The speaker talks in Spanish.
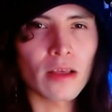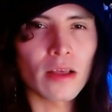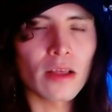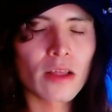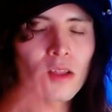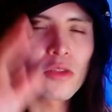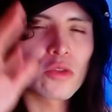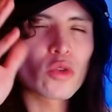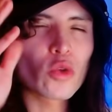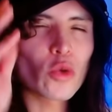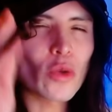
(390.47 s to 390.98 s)

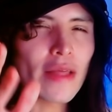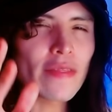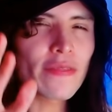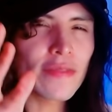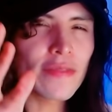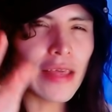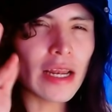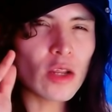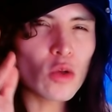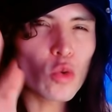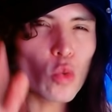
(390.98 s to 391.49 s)

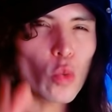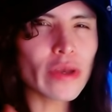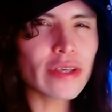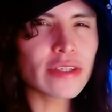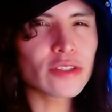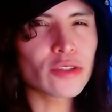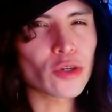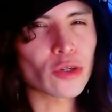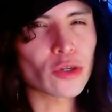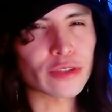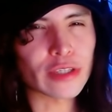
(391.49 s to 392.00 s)
Durante el
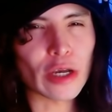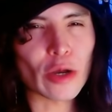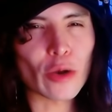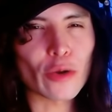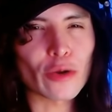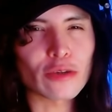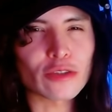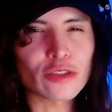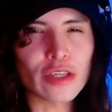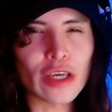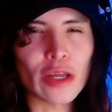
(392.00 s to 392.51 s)
juicio se
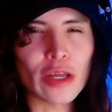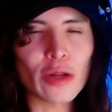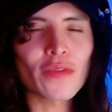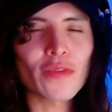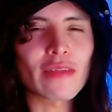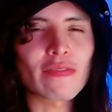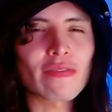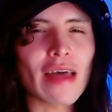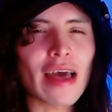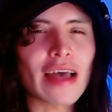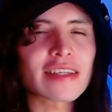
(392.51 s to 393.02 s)
conocieron
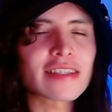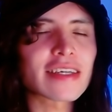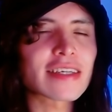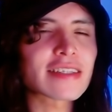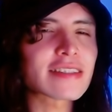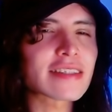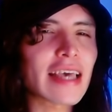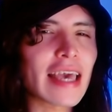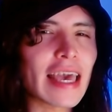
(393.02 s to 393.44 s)
detalles